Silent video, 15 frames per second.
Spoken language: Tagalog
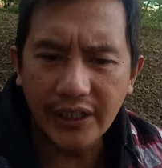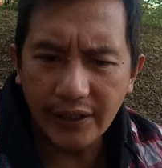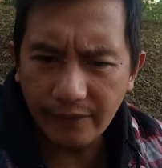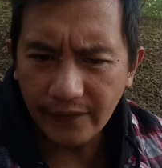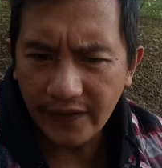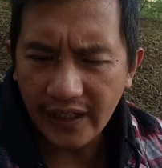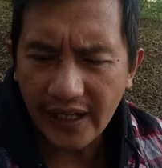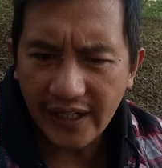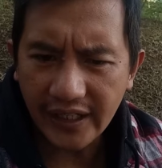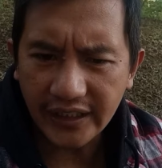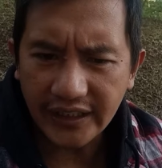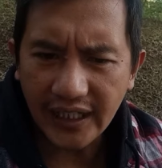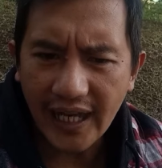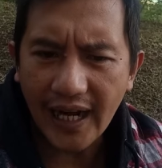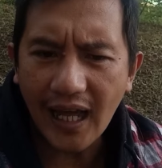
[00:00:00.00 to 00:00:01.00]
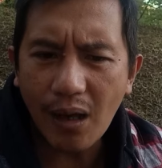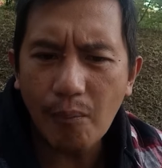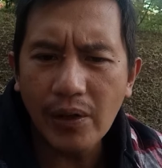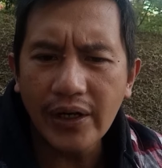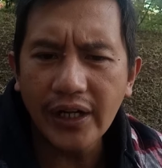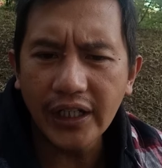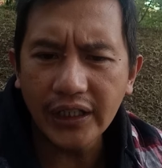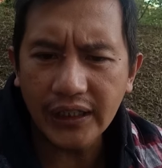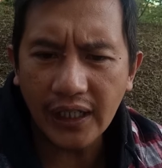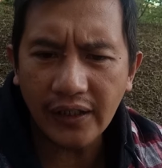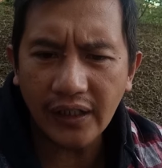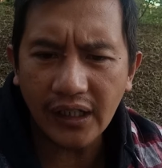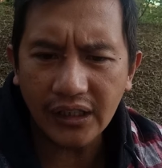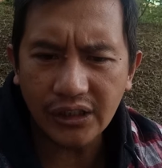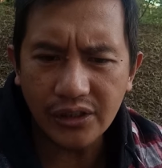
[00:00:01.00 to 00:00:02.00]
given kada kadagiti kalaban dagiti
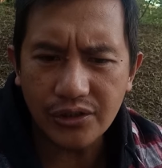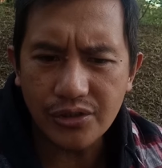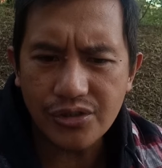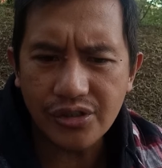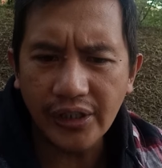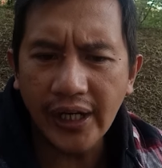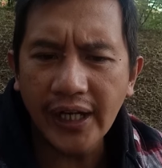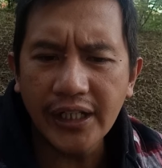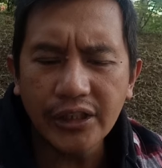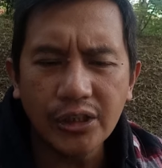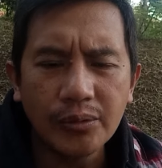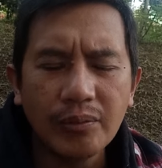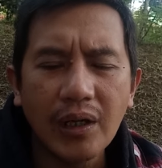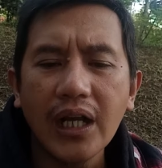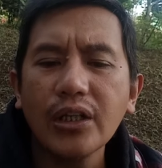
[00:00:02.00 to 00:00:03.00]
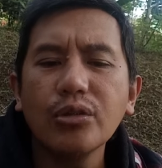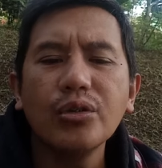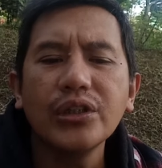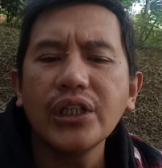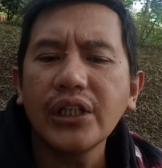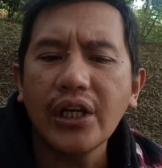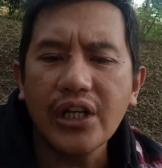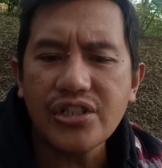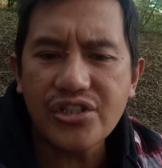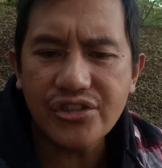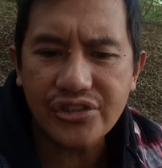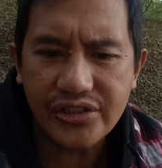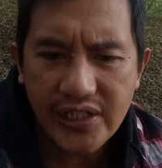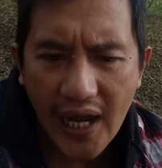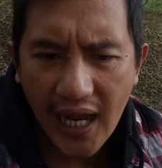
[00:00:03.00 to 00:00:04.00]
anak ti Dios nga nang iterm ito iti
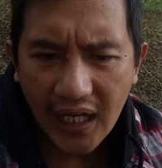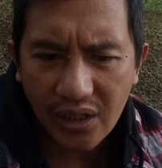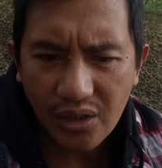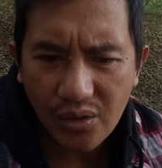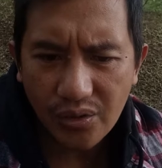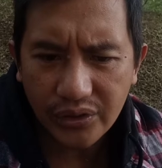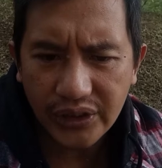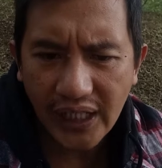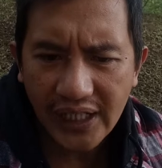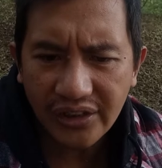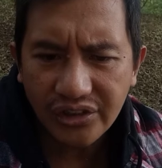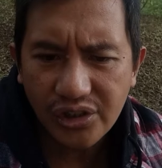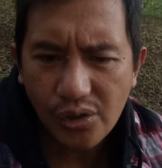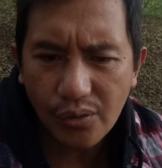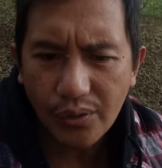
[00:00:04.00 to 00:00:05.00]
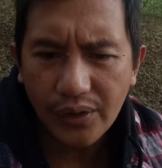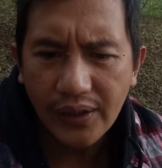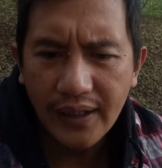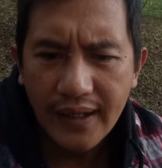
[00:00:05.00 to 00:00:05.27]
Kristiyano ti Antioch.